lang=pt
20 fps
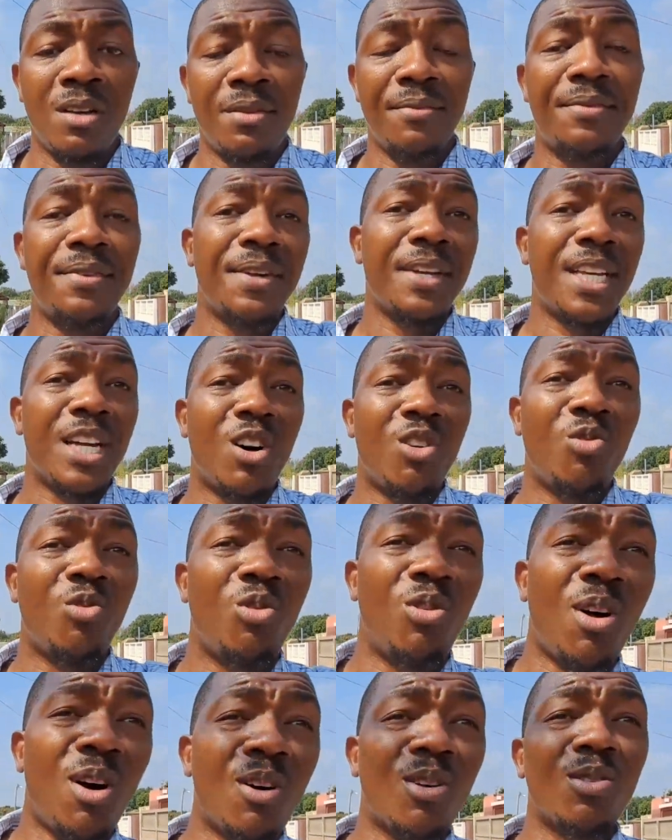ficam
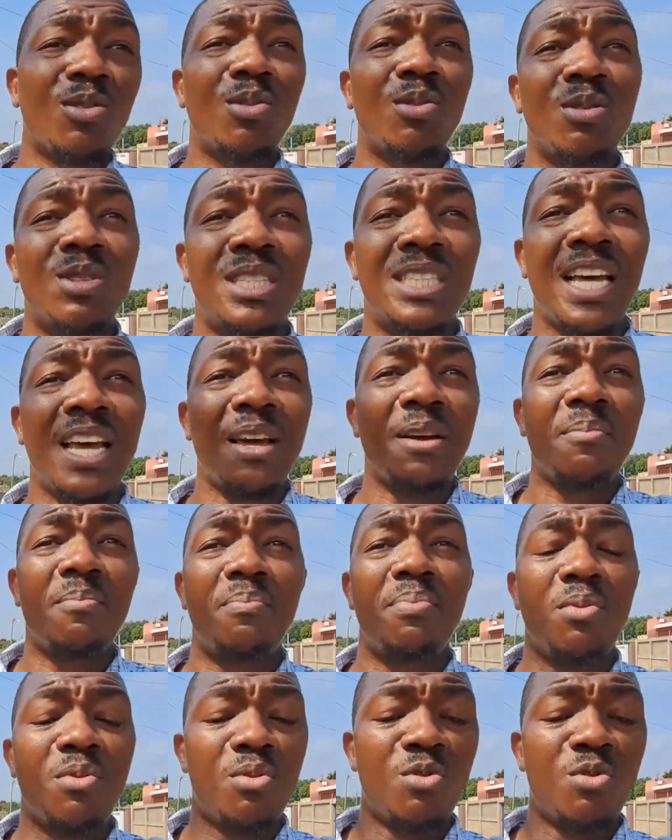longo tempo,